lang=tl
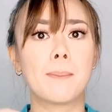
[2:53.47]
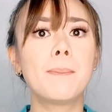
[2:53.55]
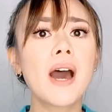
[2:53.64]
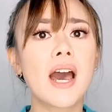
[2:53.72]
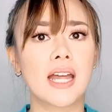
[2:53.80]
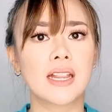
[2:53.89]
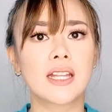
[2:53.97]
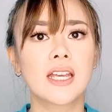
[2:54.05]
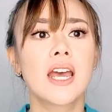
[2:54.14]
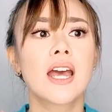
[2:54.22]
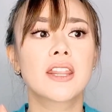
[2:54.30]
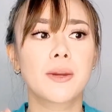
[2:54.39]
But,
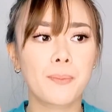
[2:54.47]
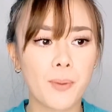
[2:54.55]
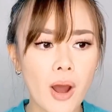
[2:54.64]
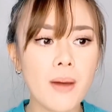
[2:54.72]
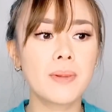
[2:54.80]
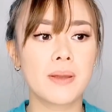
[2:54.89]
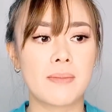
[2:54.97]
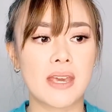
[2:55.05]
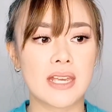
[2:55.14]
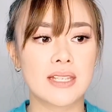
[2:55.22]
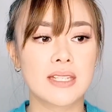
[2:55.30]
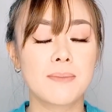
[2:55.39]
the problem
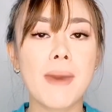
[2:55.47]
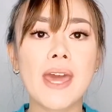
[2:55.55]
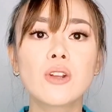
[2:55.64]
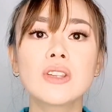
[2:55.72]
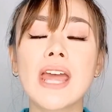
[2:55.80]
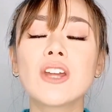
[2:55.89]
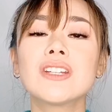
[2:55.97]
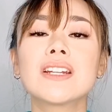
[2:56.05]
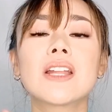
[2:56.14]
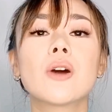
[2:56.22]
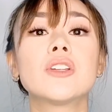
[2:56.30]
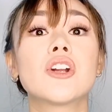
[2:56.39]
is, meron tayong
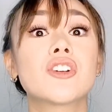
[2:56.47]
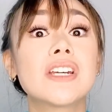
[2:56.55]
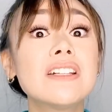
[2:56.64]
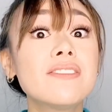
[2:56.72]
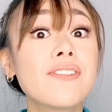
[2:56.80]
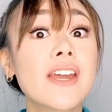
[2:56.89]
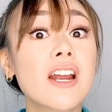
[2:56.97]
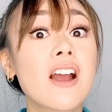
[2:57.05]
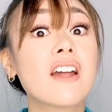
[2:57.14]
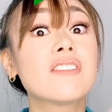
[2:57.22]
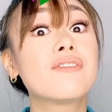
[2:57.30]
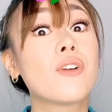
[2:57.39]
tinatawag na real fear
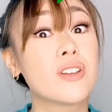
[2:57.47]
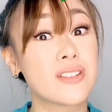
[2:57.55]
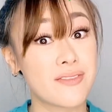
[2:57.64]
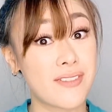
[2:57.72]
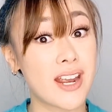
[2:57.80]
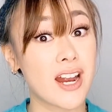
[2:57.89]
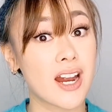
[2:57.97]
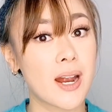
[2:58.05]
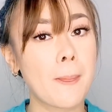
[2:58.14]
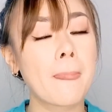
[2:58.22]
at false fear.